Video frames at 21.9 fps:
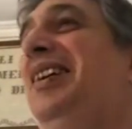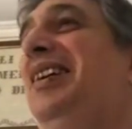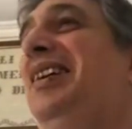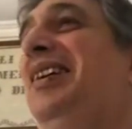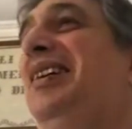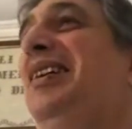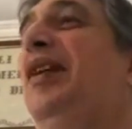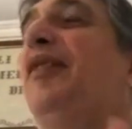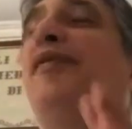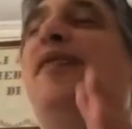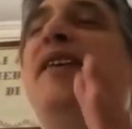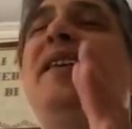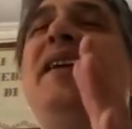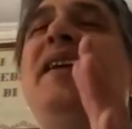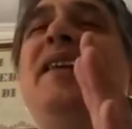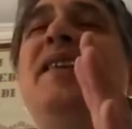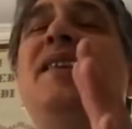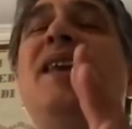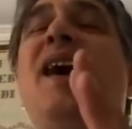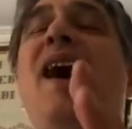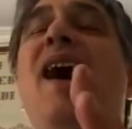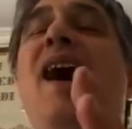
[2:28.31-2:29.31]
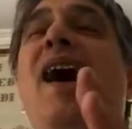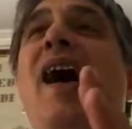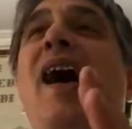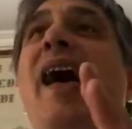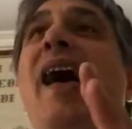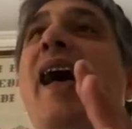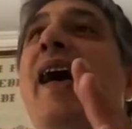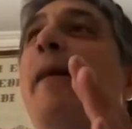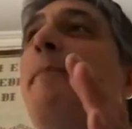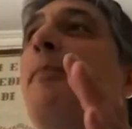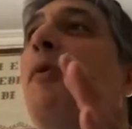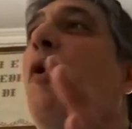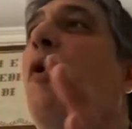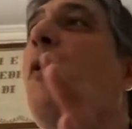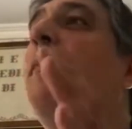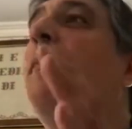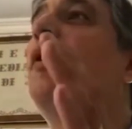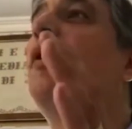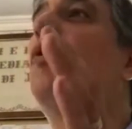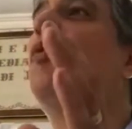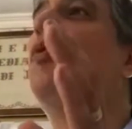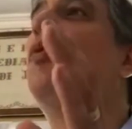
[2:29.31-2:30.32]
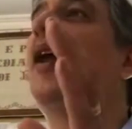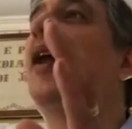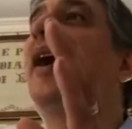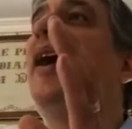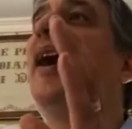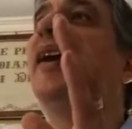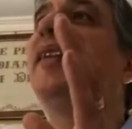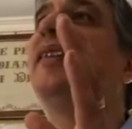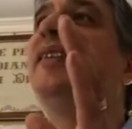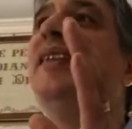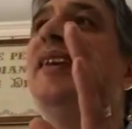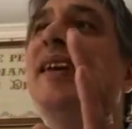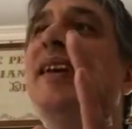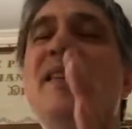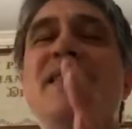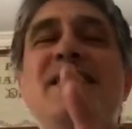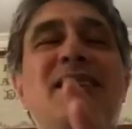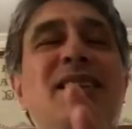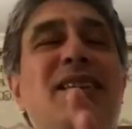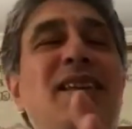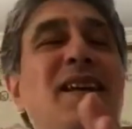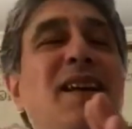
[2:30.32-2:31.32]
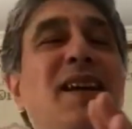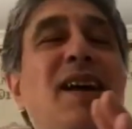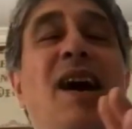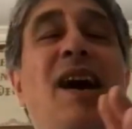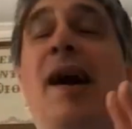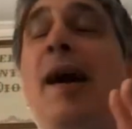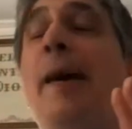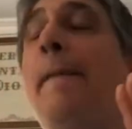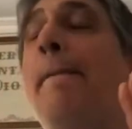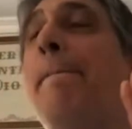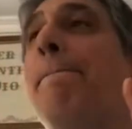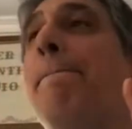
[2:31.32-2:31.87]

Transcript: La fedeltà è proprio una caratteristica